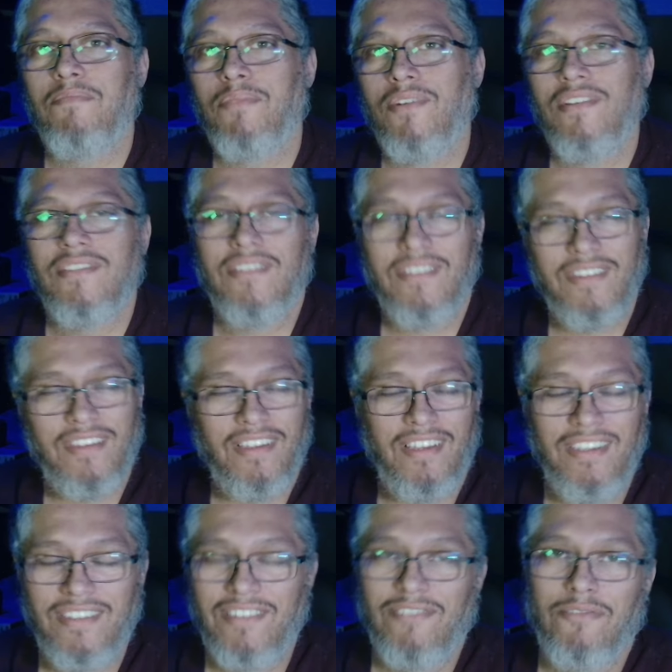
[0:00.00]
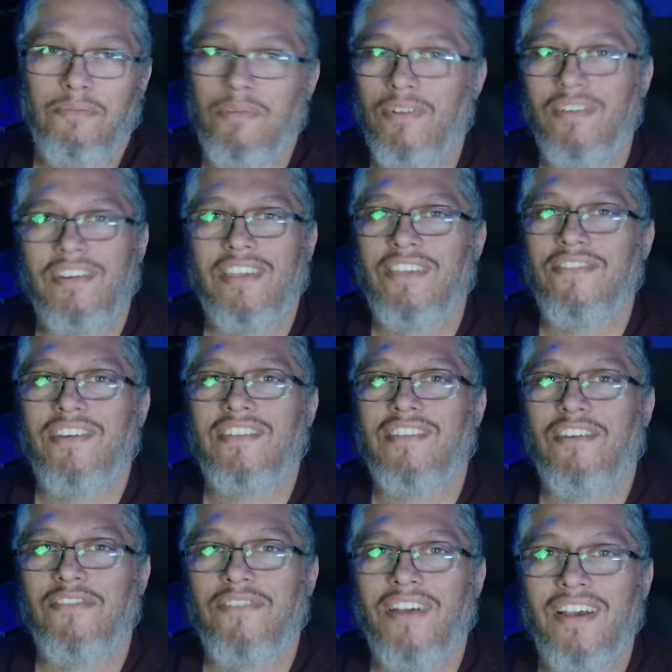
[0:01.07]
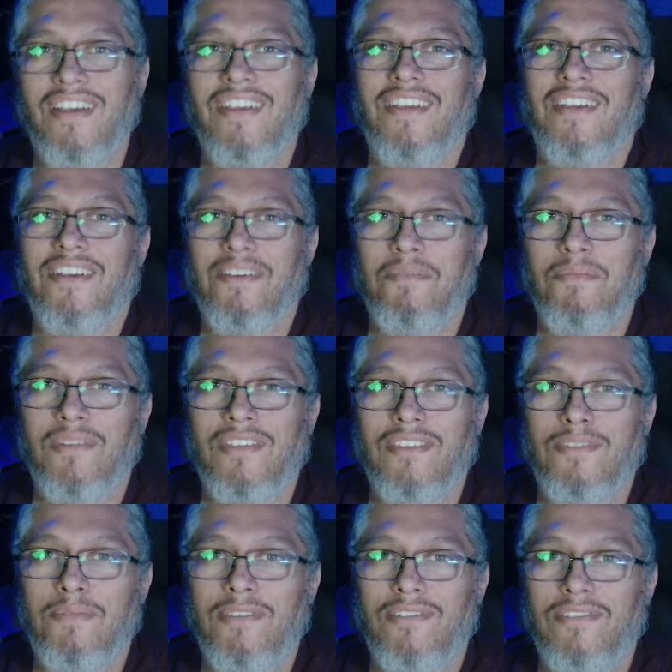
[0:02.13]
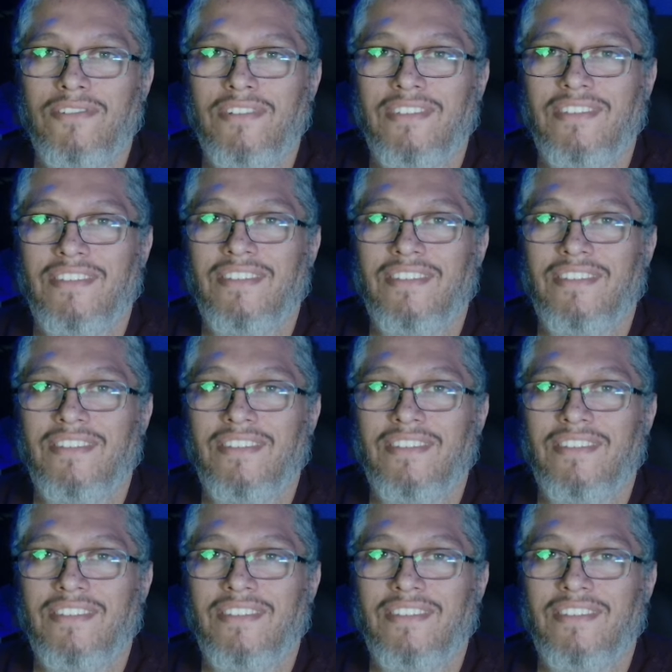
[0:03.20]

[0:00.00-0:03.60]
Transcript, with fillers: pois esse cupom aqui vai salvar muitas pessoas.